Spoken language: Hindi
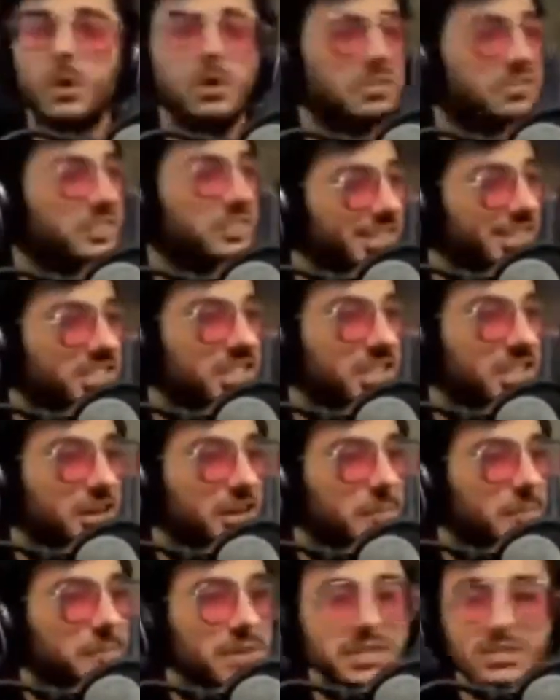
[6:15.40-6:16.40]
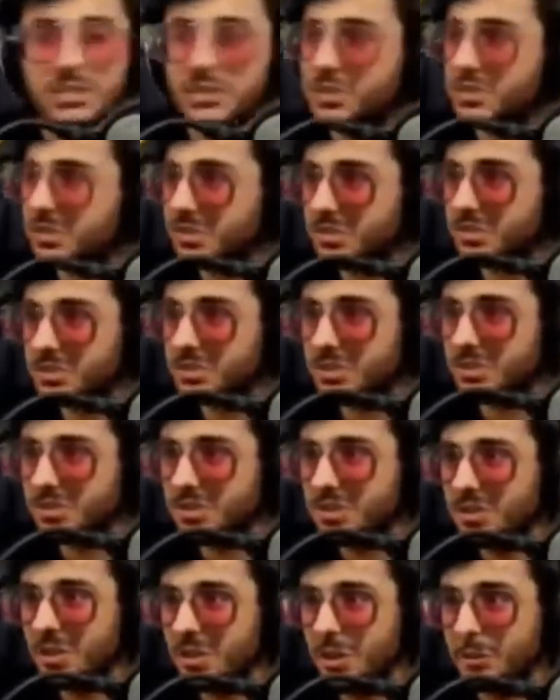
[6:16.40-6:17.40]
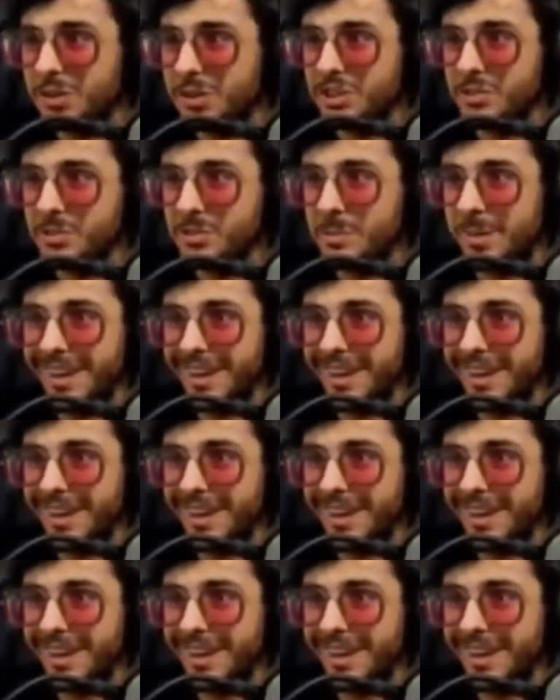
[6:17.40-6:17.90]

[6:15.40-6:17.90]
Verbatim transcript: नॉट देयर शेयर ऑफ पीस ऑफ दिस